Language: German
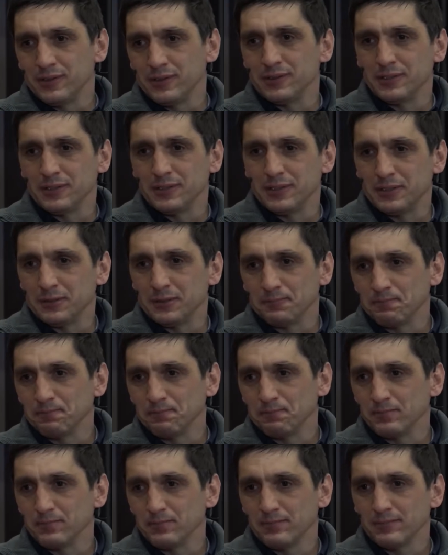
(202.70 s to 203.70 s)
ähm,
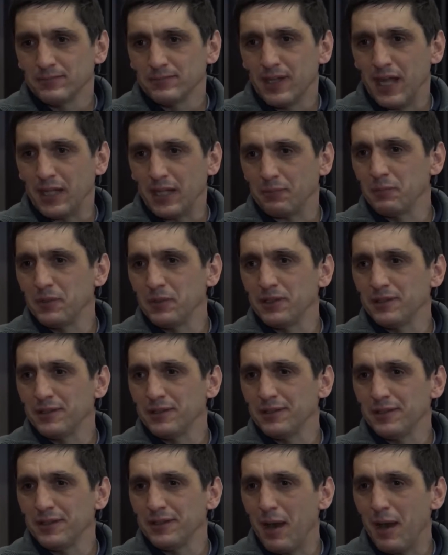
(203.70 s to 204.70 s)
hat mich
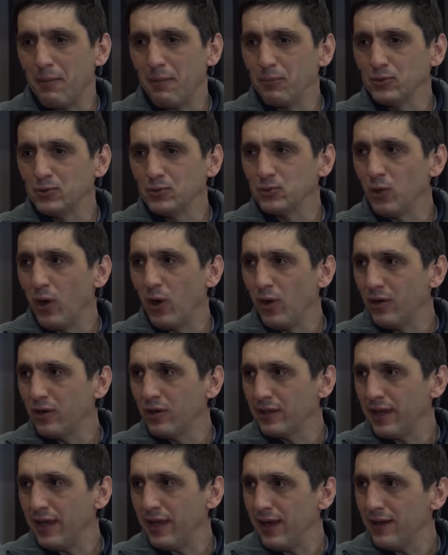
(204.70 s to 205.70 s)
ab und zu
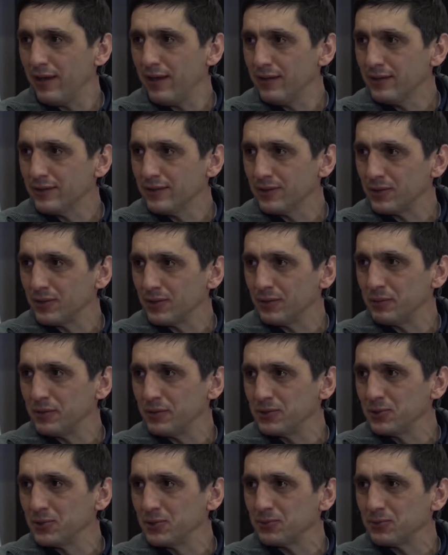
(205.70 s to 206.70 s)
auch geärgert oder
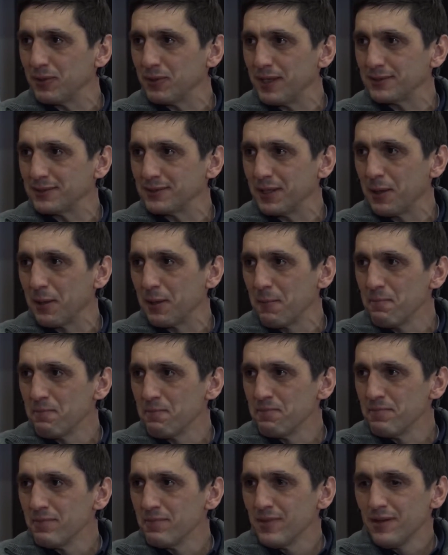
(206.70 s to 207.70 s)
beziehungsweise
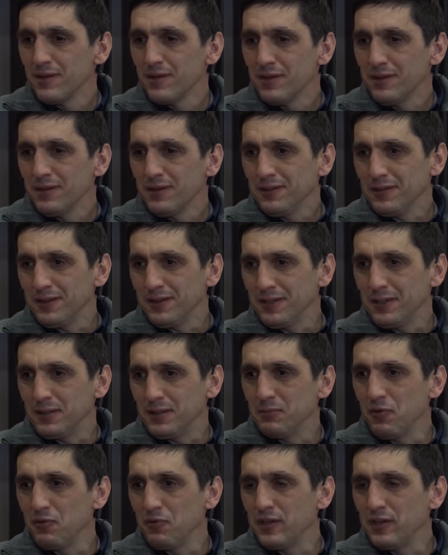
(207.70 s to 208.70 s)
äh,
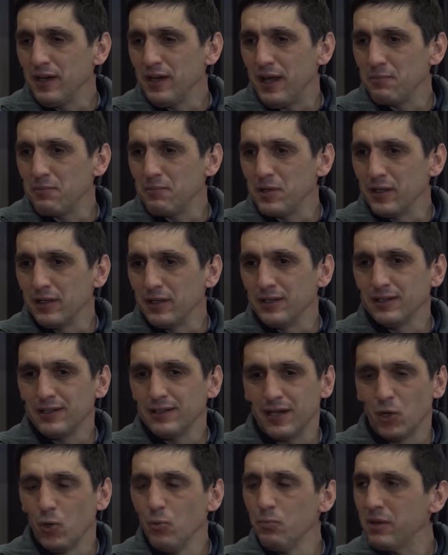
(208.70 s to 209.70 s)
immer wieder an mir
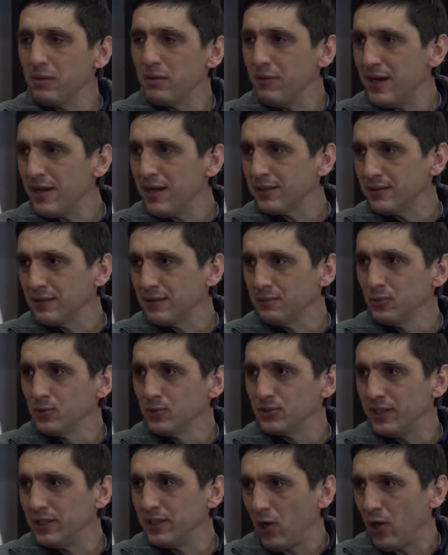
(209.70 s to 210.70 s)
herumgemacht,
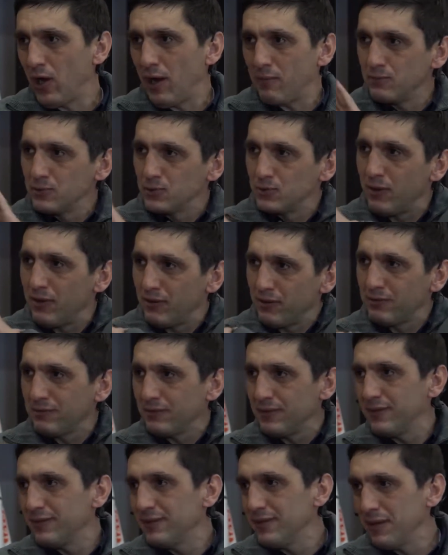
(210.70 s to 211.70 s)
musste ihn auch ab und zu mal
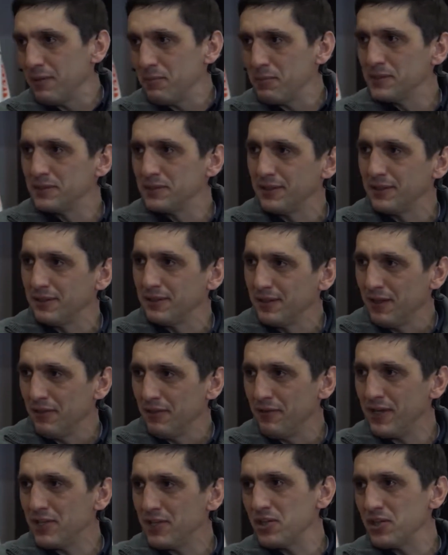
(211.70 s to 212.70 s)
ein bisschen
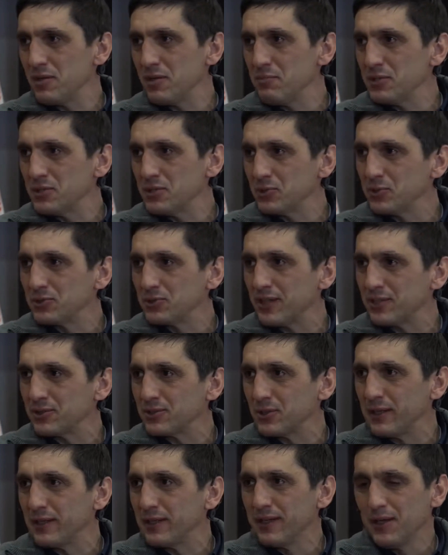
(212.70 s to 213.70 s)
wegschieben
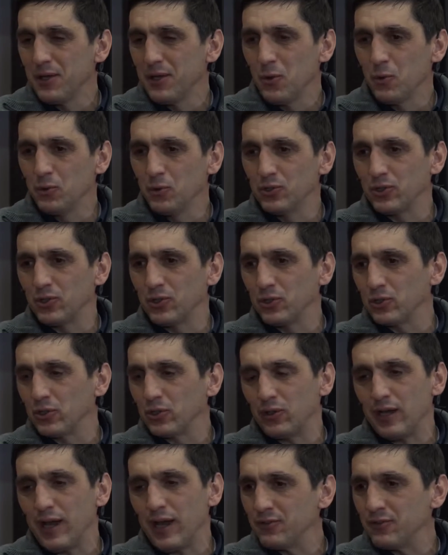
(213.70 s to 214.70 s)
beziehungsweise unter
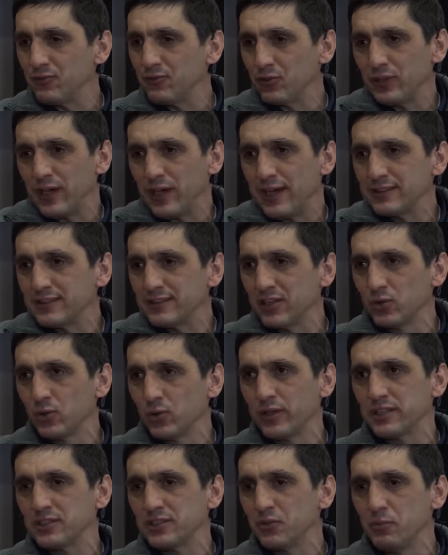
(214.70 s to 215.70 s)
Kontrolle halten. Von daher ist der
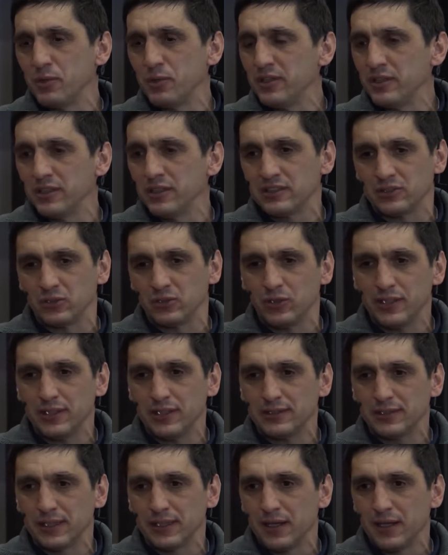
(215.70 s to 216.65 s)
Druck jetzt für mich nichts Neues.